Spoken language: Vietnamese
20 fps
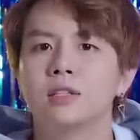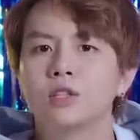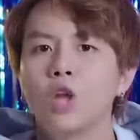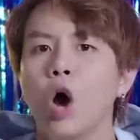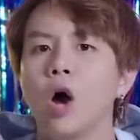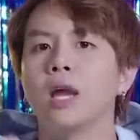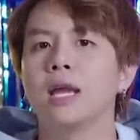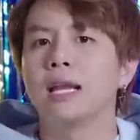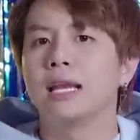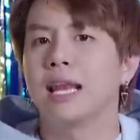
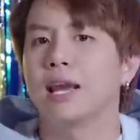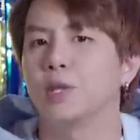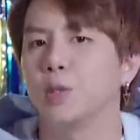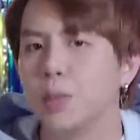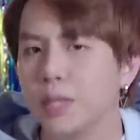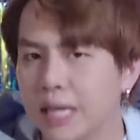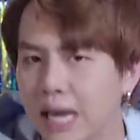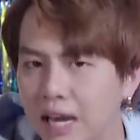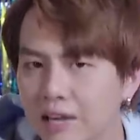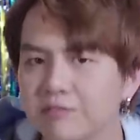Tôi là
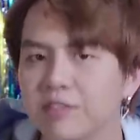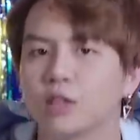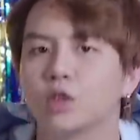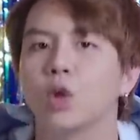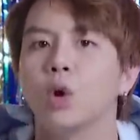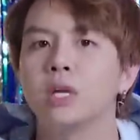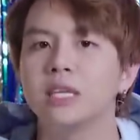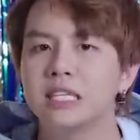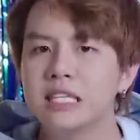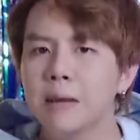Duy Khánh và
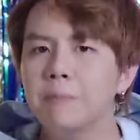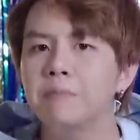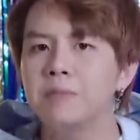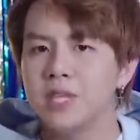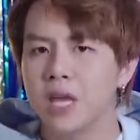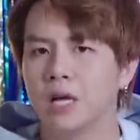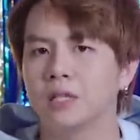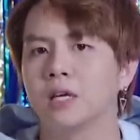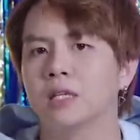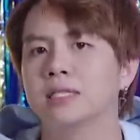tôi chấp
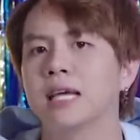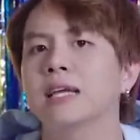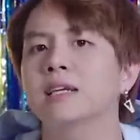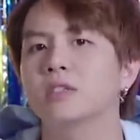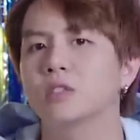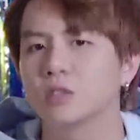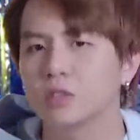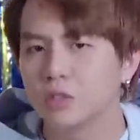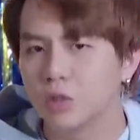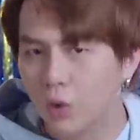nhận thử
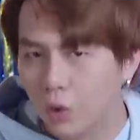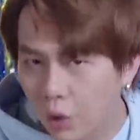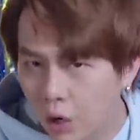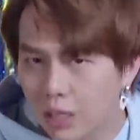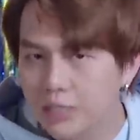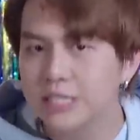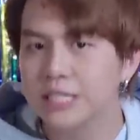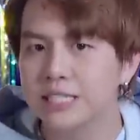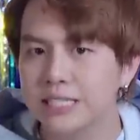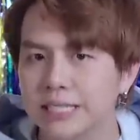thách
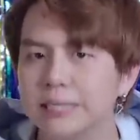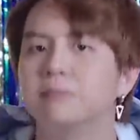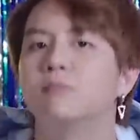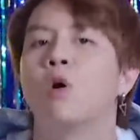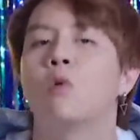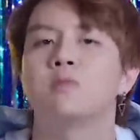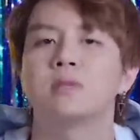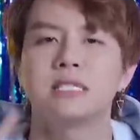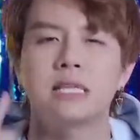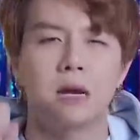của chương trình
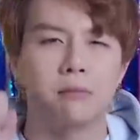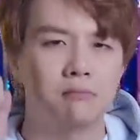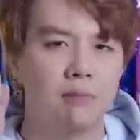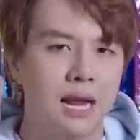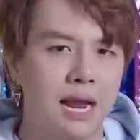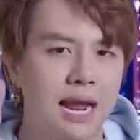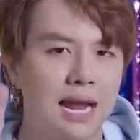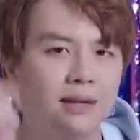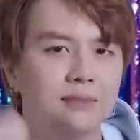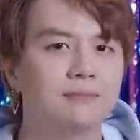100
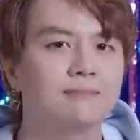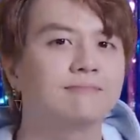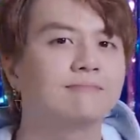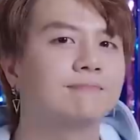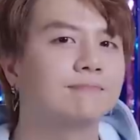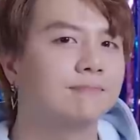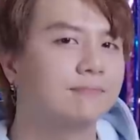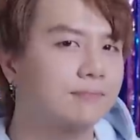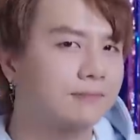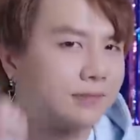bài hát
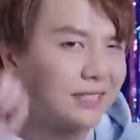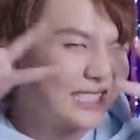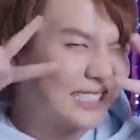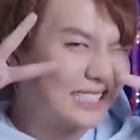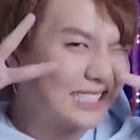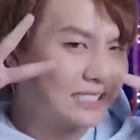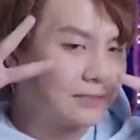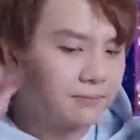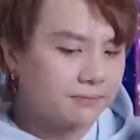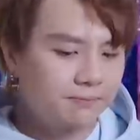3,
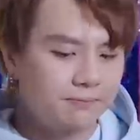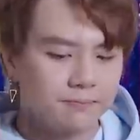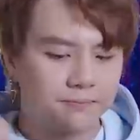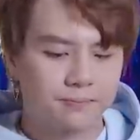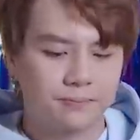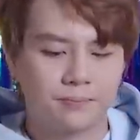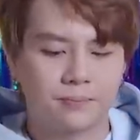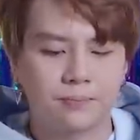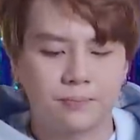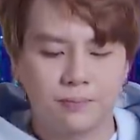2,
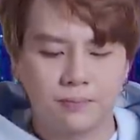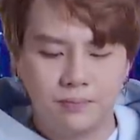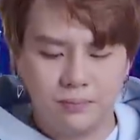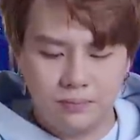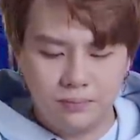1, bắt đầu